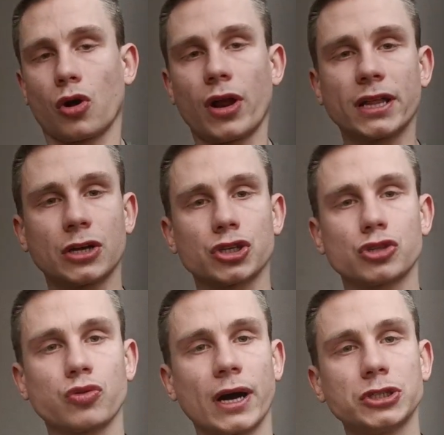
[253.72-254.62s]
Kolejna
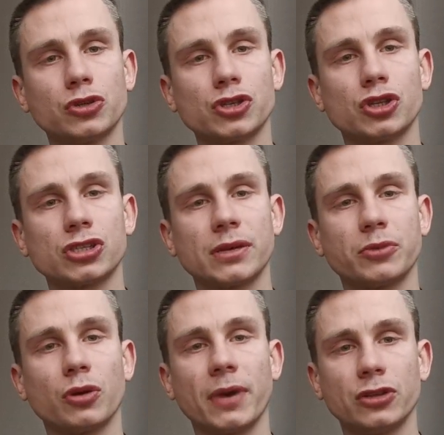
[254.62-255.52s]
rzecz, słuchajcie, to jest
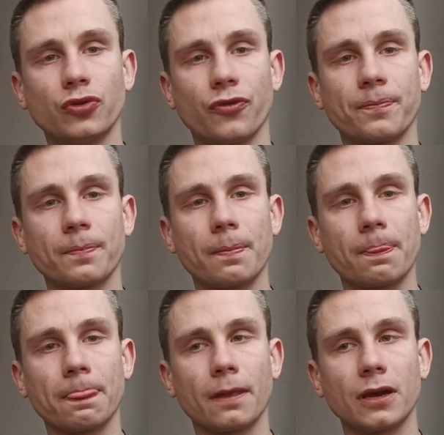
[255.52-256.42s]
dostęp do mediów.
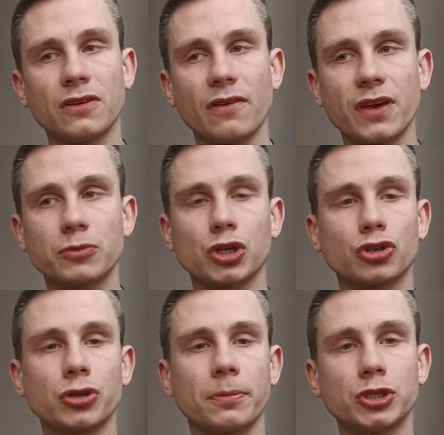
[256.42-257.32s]
Mm, I ja wiem, że
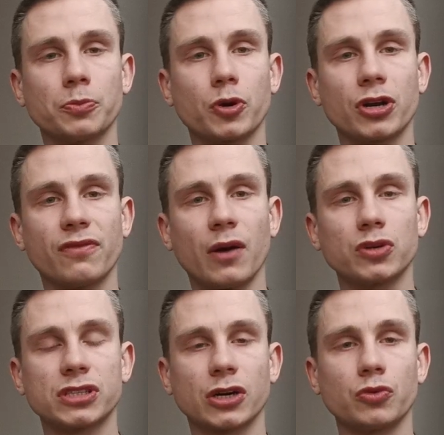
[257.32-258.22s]
to się będzie
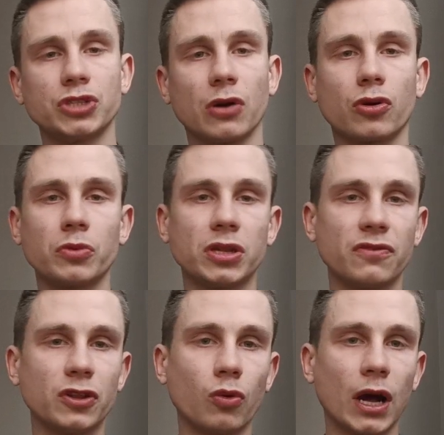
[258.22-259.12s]
pokrywało z taką działką
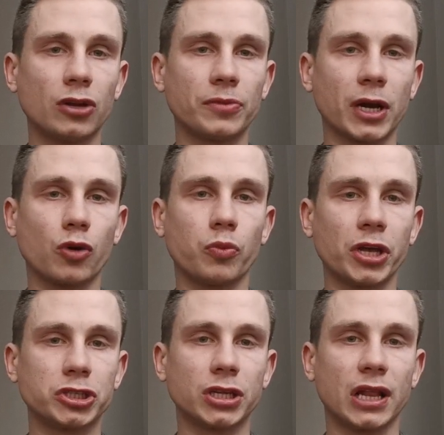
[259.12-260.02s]
indywidualną, jak
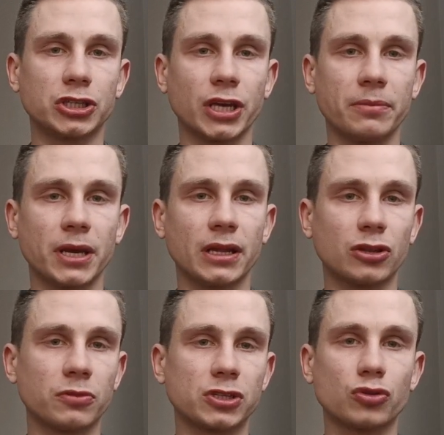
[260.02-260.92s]
kupujecie dla siebie,
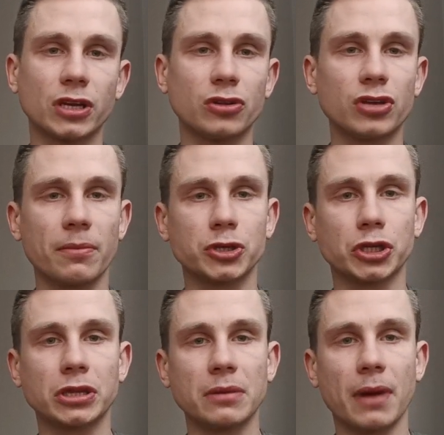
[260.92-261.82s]
natomiast tutaj no, nie ma
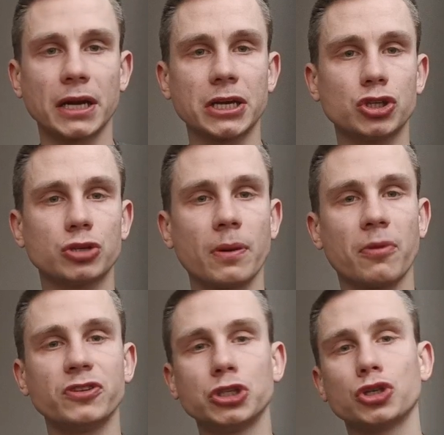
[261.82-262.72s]
żadnej magii, trzeba
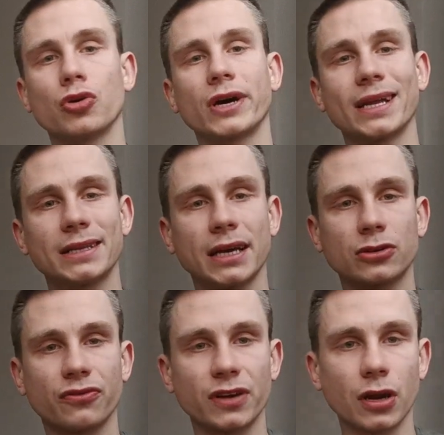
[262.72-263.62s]
powiedzieć konkretnie,
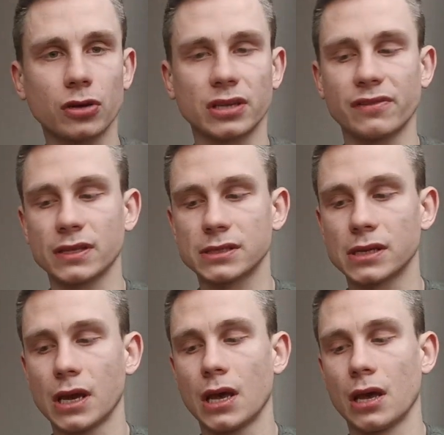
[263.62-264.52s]
jak to wygląda, więc